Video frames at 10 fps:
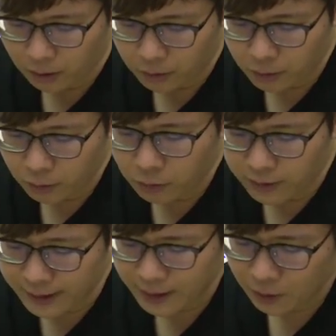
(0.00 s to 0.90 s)
哦，就是如
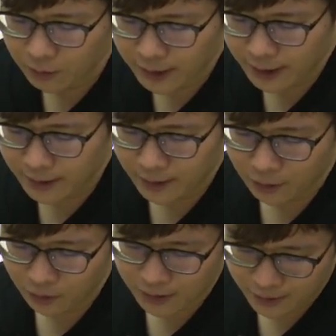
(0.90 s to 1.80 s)
果再继续这样
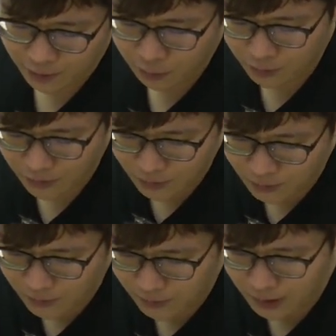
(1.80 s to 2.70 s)
子哈，持续
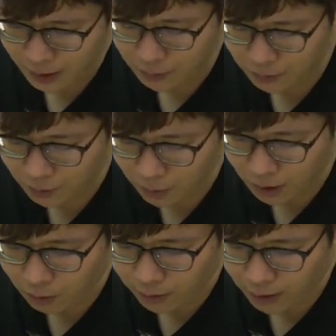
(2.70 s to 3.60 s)
赤字下去的
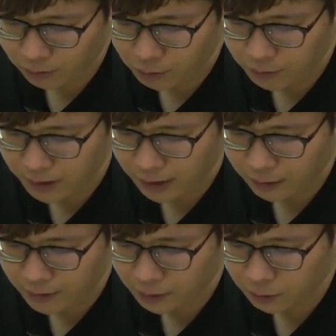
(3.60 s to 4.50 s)
话哈，我看我们就是这
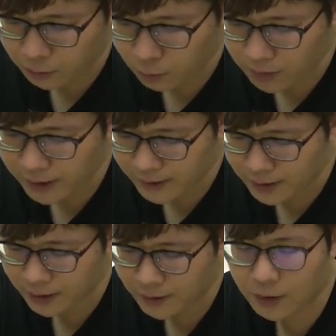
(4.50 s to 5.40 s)
要结束，我们也
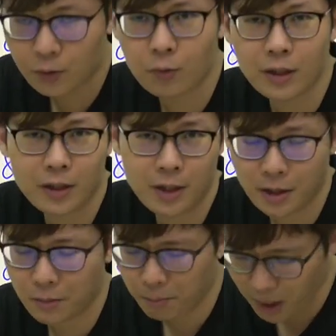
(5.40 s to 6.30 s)
只能结束营
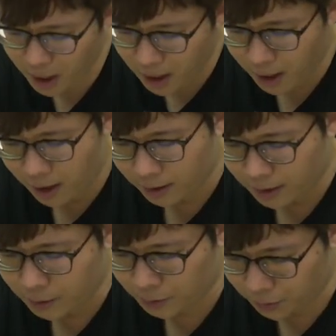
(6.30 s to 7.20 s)
业了吧，
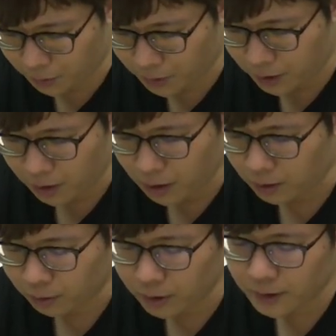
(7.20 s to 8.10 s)
的秀，
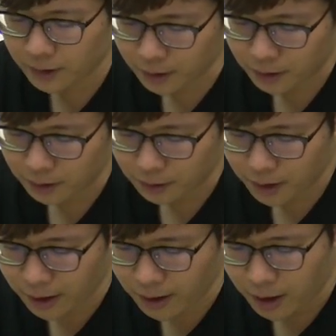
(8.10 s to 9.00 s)
好推测，
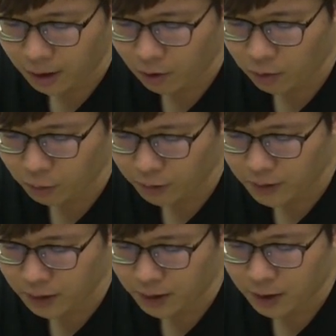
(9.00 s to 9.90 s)
对不对？好，我们
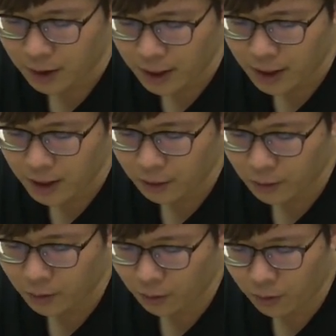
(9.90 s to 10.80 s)
推测
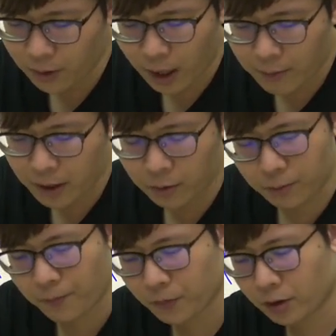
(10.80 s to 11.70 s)
ago y a m e r
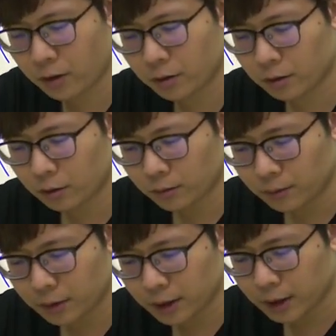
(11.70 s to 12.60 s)
u 好，
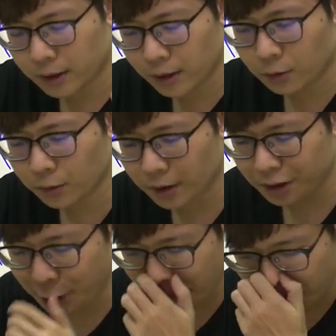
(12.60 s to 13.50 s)
这个结束
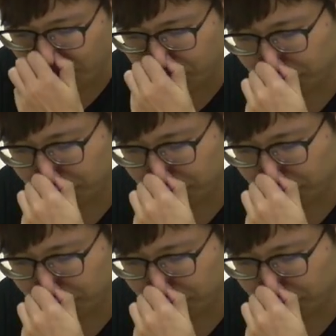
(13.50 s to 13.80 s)
营业，